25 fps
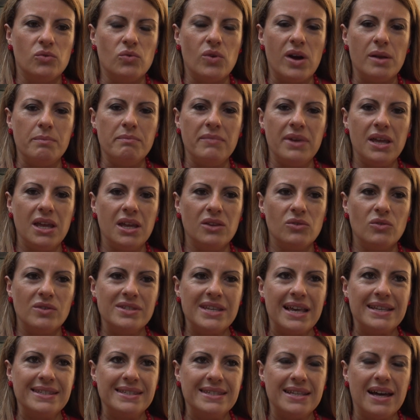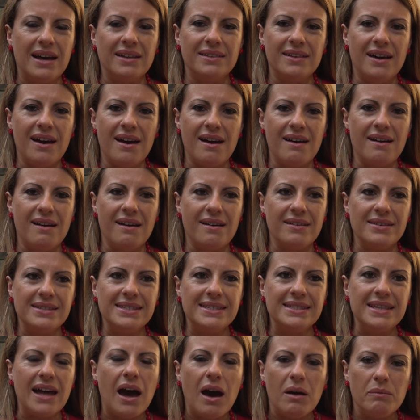o almeno sia stata
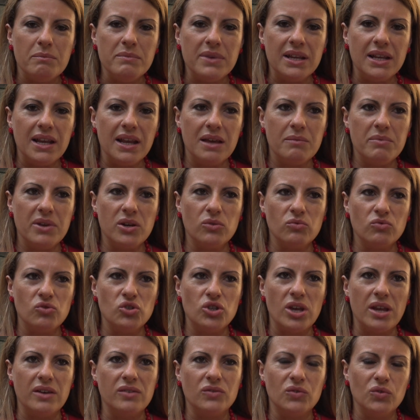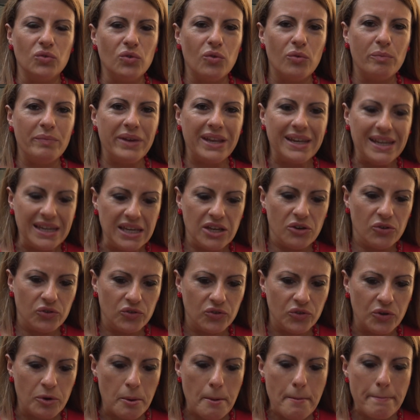stabile per un certo
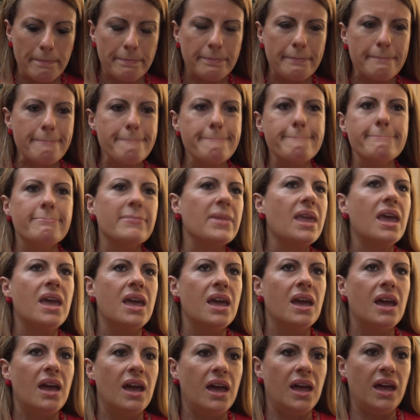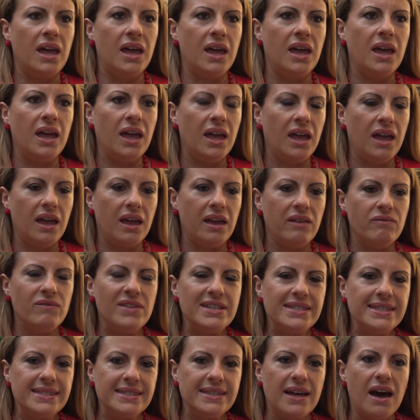periodo. E in
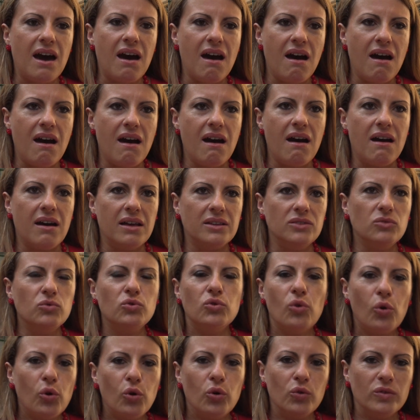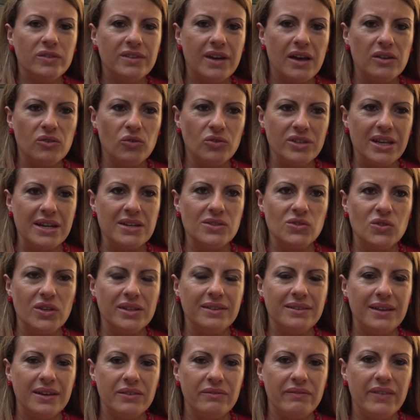vista di un non lontano
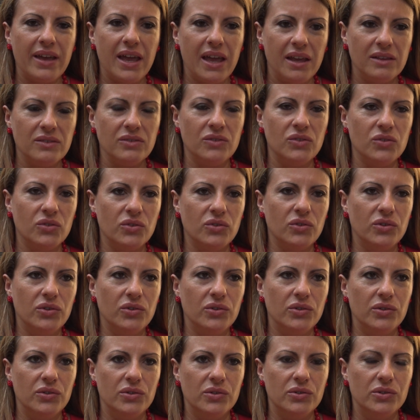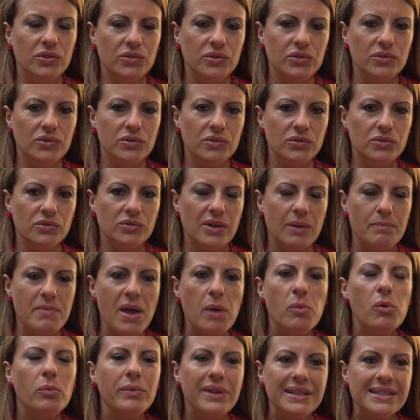terzo intervento
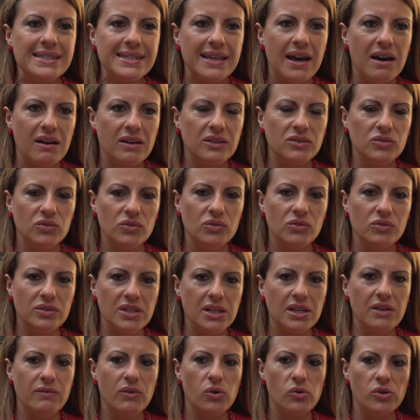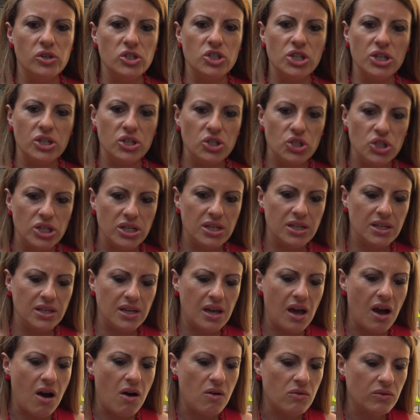abbiamo pensato di
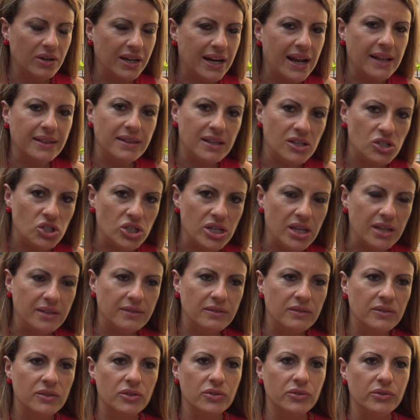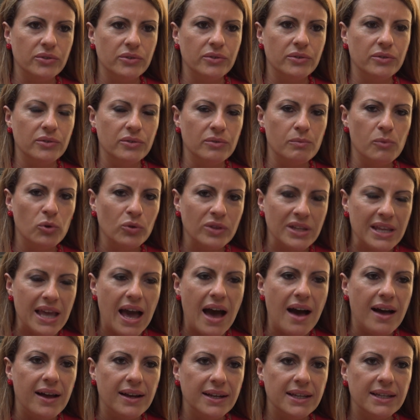rivolgerci a un grande centro
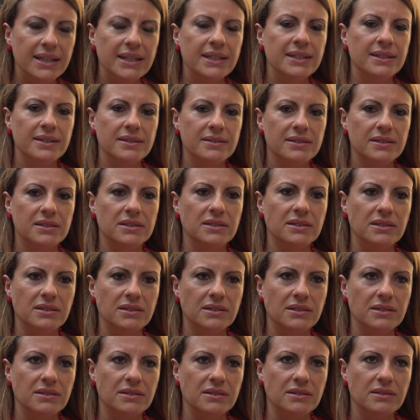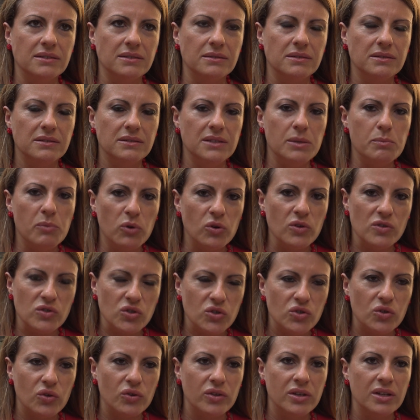mondiale eh, di
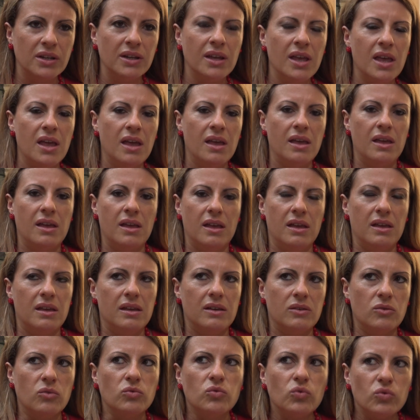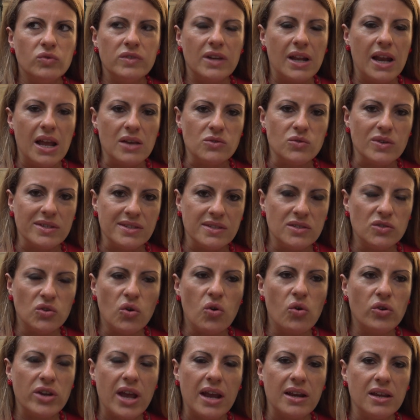Boston con tutta la sua
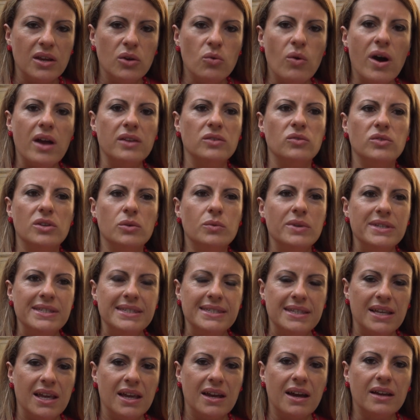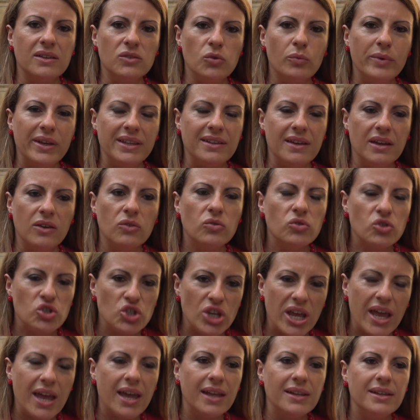storia riguardo di queste cardiopatie
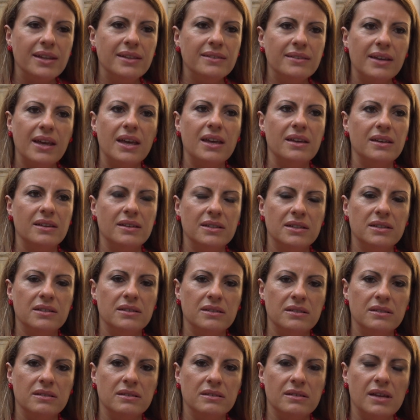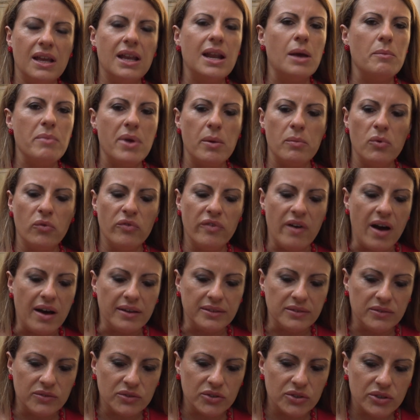congenite eh, e l'abbiamo
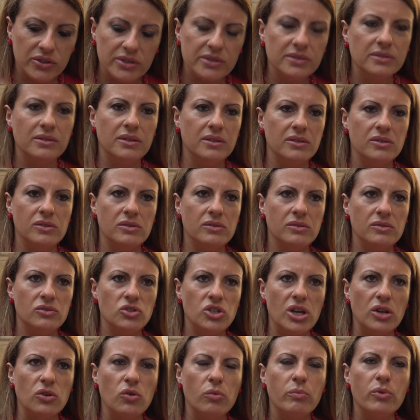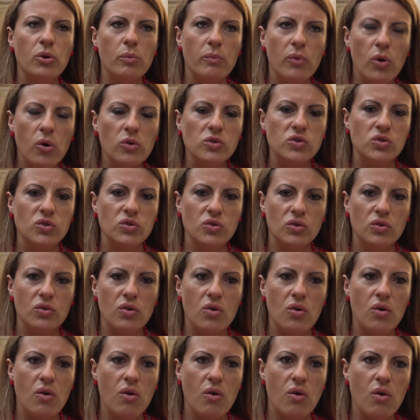fatto. Eh, ci hanno
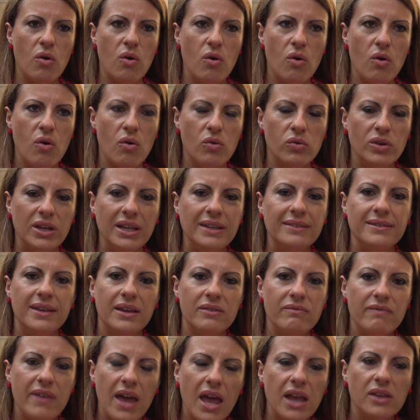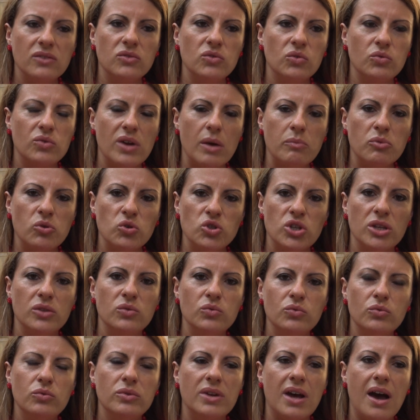proposto un intervento, una
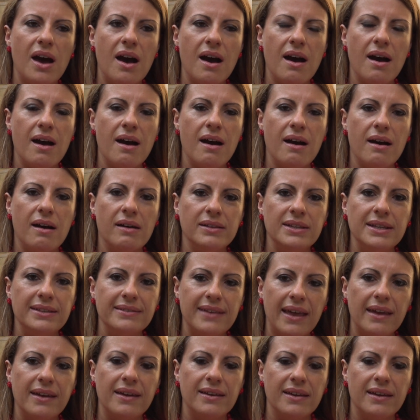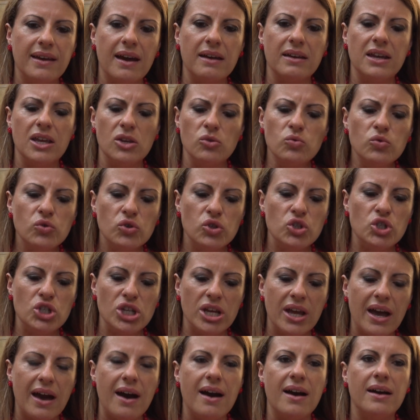procedura di tecnica
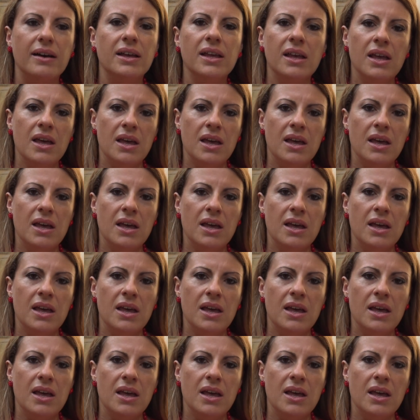chirurgica